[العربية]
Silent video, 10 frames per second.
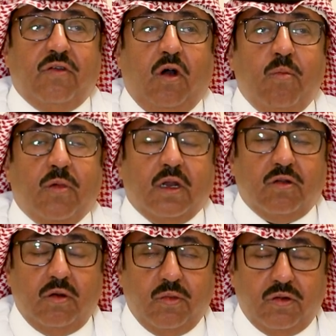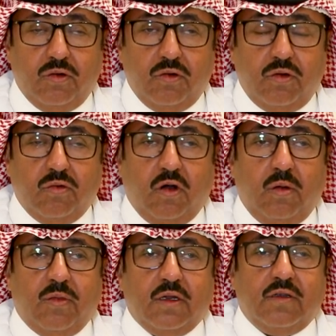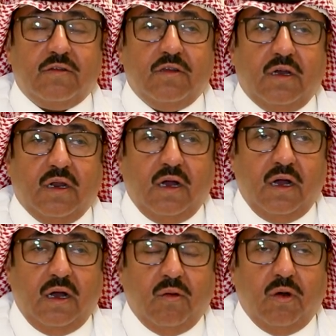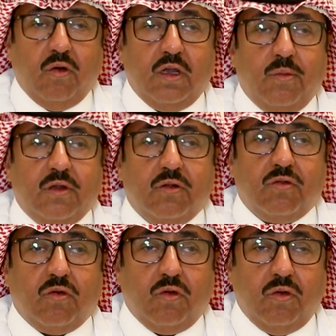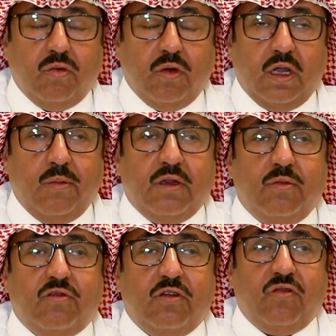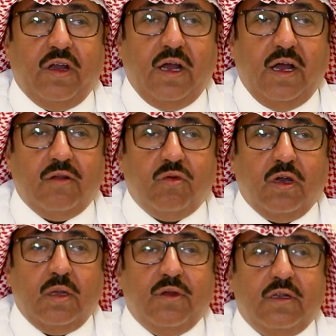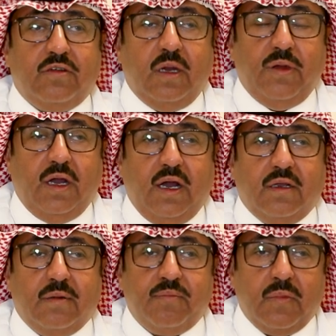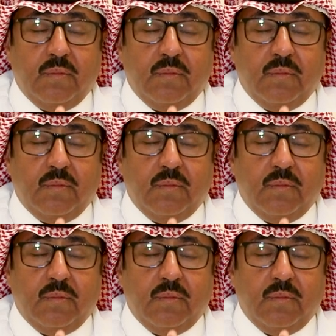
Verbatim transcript: فعمرت المدن وعمرت الصحراء وأقيمت الطرق وأقيمت المستشفيات وأقيمت الجامعات